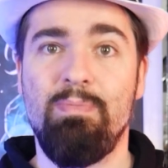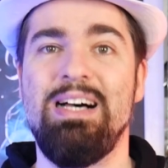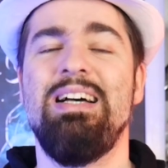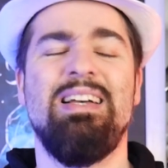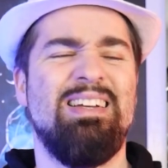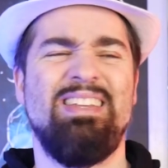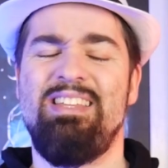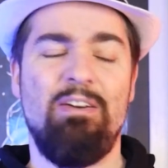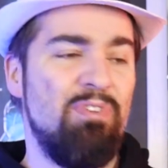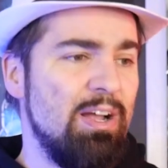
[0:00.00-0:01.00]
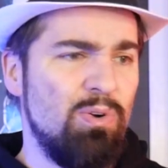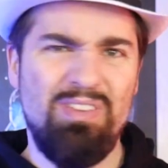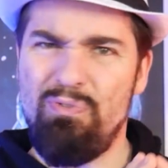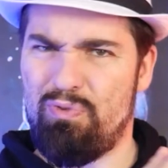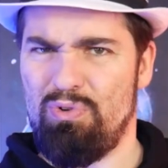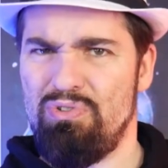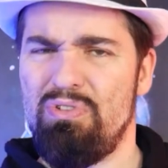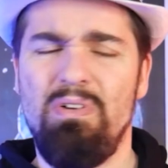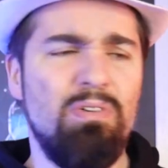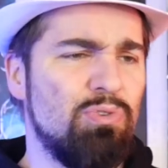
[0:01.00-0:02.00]
bah, il y avait un côté
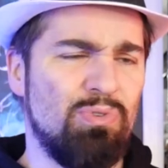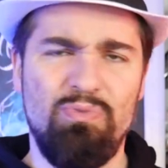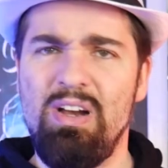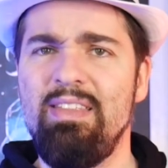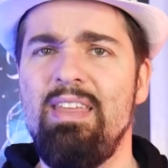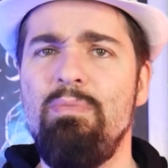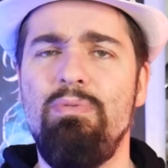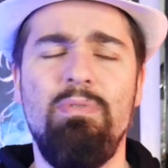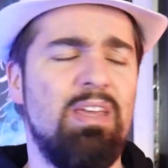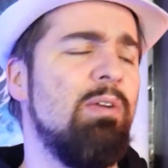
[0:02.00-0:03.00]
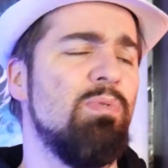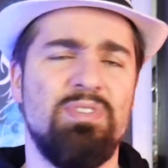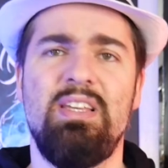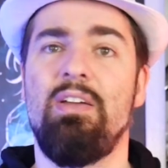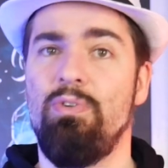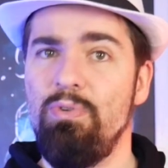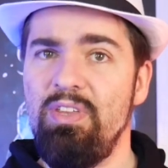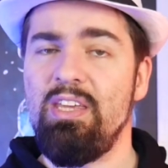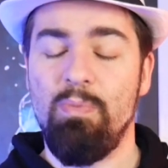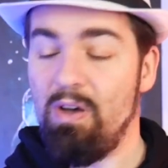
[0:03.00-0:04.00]
frustrant quand on voit le début qui concerne
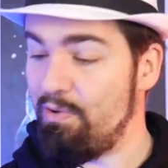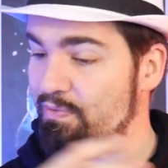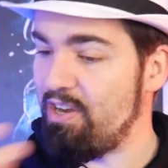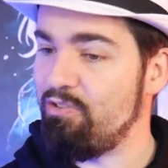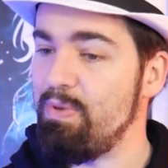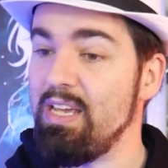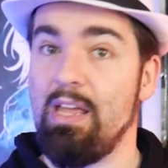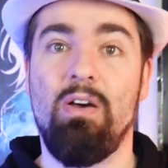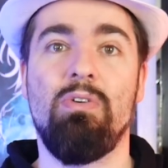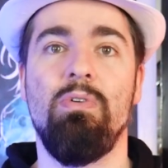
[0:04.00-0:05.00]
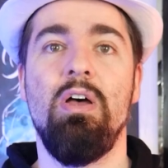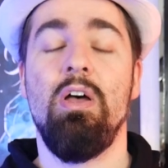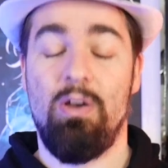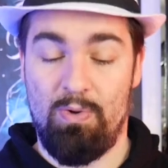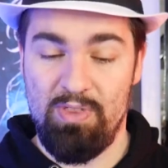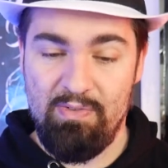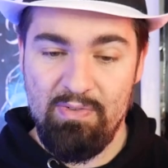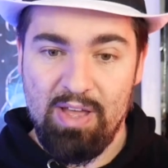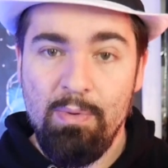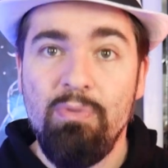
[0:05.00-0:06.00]
uniquement un flashback, alors que on avait
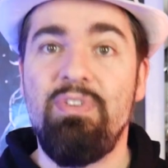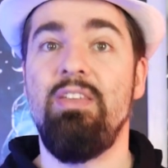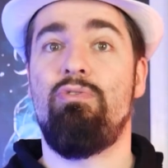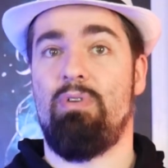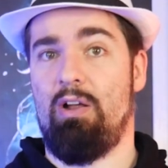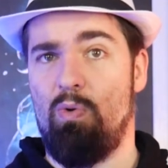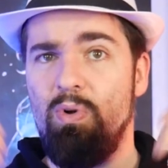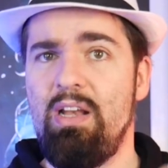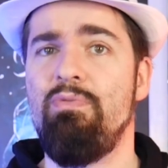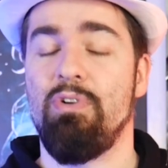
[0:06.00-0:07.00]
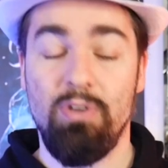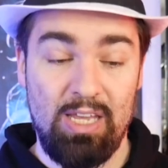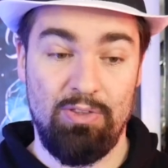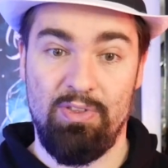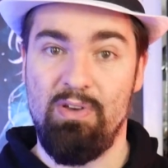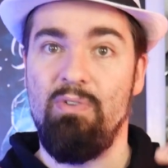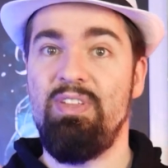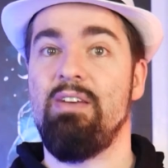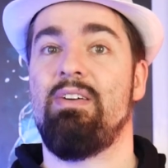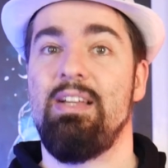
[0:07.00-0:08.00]
vraiment fini sur un gros cliffhanger qui donnait envie
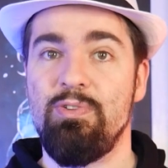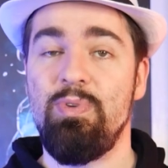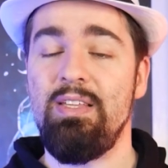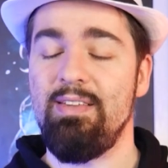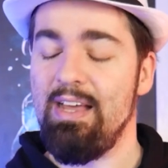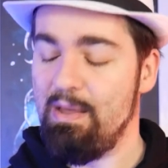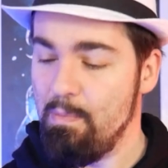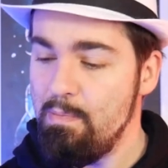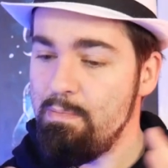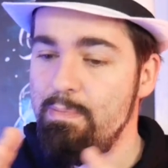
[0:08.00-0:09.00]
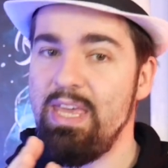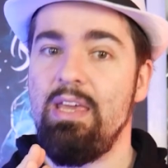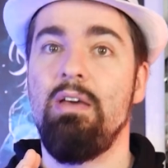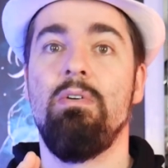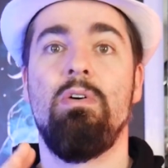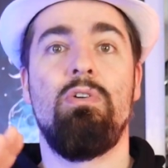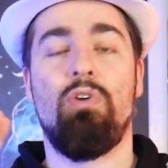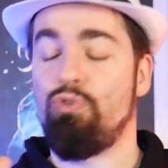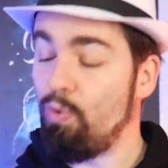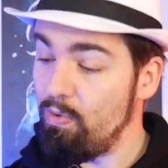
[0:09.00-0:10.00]
d'avoir la suite, mais
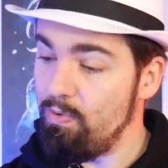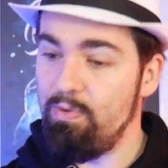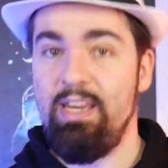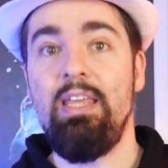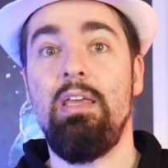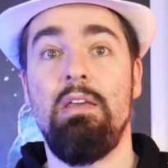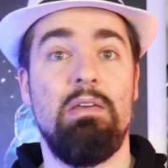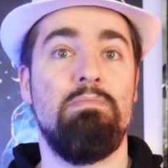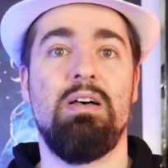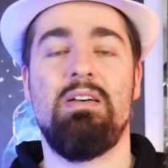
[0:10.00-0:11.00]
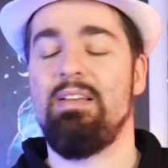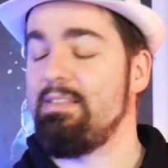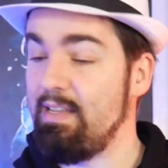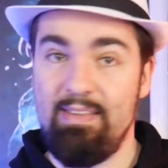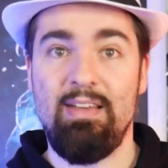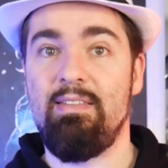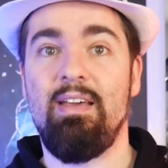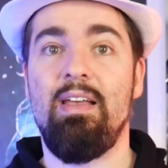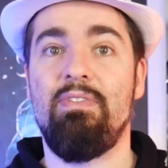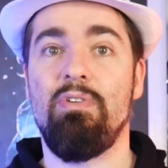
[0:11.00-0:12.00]
quand on le lit, eh ben, c'était
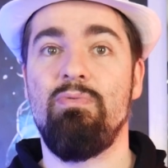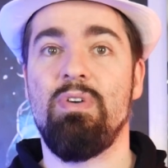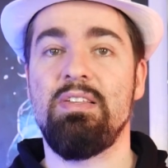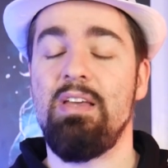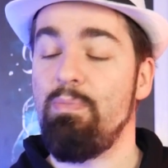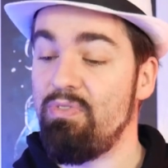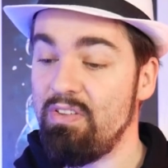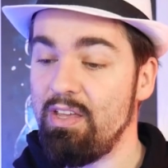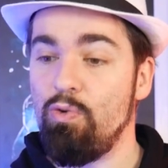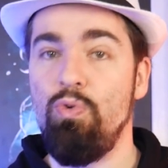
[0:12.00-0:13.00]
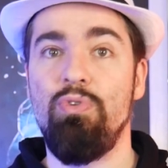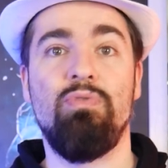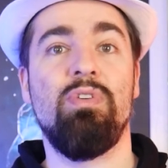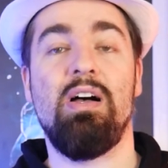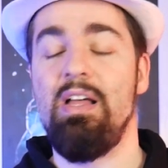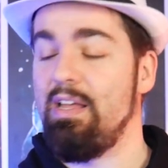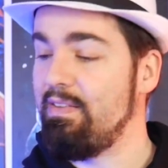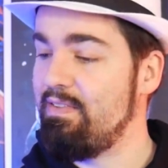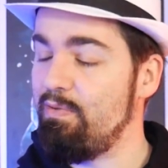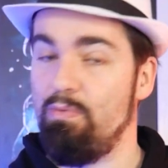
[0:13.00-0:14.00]
intéressant de voir ça, et puis c'était cool de voir,
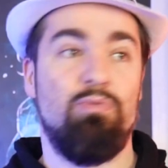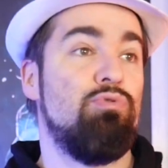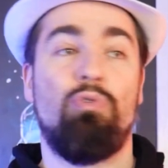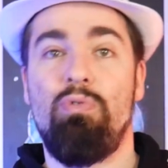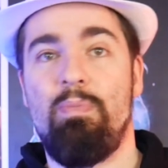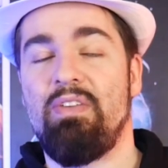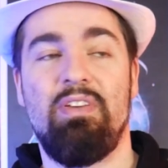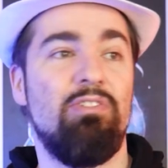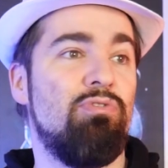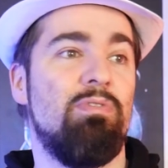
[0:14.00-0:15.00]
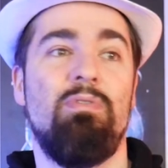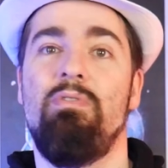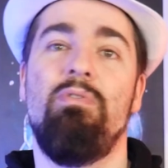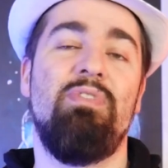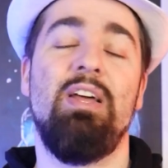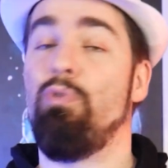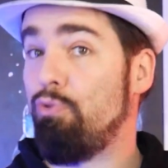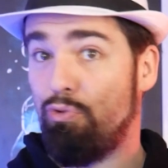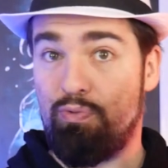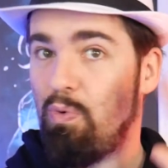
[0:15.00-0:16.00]
euh, surtout le personnage, de, le, vilain dont
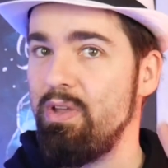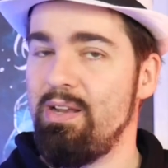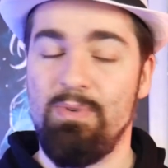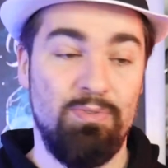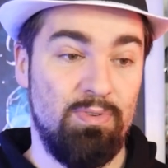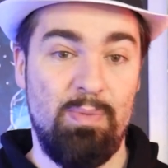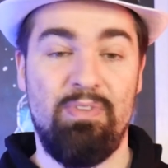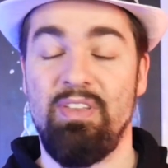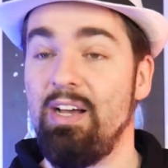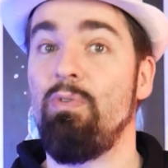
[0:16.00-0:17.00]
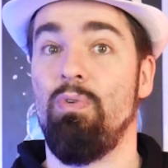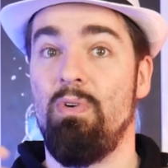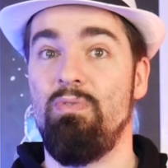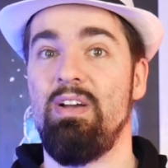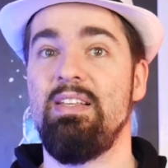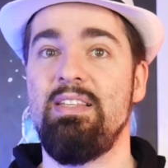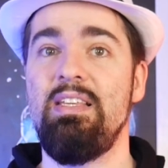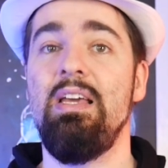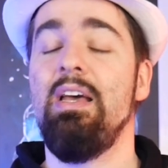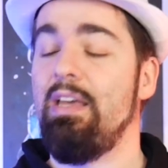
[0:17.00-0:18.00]
on se fout royalement de l'épisode 1 qu'on le revoit
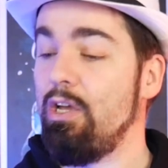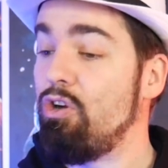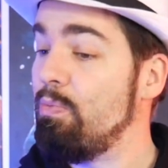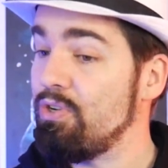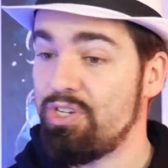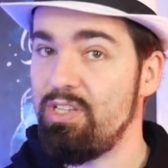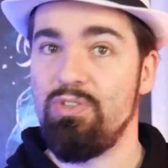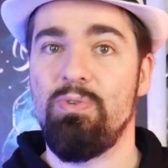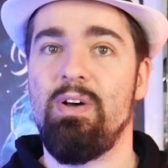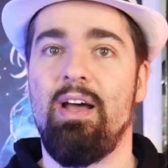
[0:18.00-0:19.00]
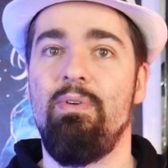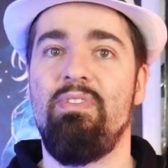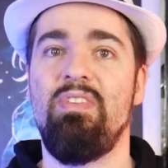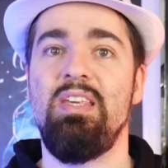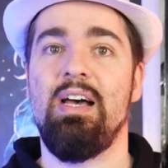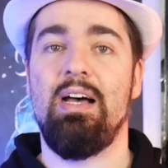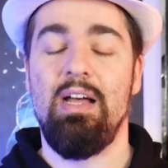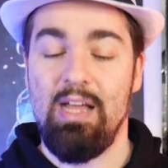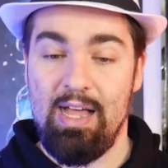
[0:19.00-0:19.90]
ici, et comment Shinzo a réussi à,